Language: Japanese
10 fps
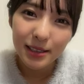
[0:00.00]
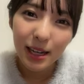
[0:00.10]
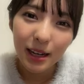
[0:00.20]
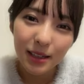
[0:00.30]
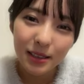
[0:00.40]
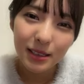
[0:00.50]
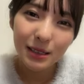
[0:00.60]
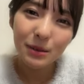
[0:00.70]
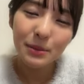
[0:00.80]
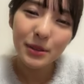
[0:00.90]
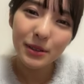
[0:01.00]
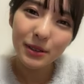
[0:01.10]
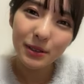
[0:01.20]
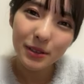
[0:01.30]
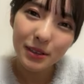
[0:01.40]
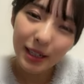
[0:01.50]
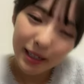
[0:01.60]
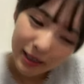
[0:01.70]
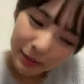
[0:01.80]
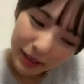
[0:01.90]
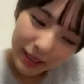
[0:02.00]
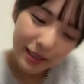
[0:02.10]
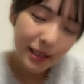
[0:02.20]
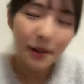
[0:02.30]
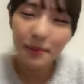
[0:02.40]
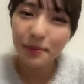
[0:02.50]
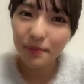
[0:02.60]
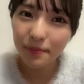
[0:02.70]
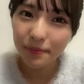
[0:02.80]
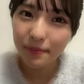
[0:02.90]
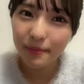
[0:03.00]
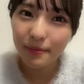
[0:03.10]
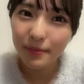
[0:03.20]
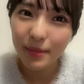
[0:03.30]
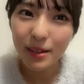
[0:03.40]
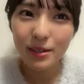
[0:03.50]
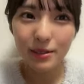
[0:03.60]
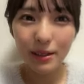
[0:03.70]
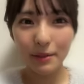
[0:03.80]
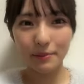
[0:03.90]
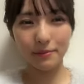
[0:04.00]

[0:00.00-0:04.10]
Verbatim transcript: じゃあ、今日もお疲れ様でした。私は、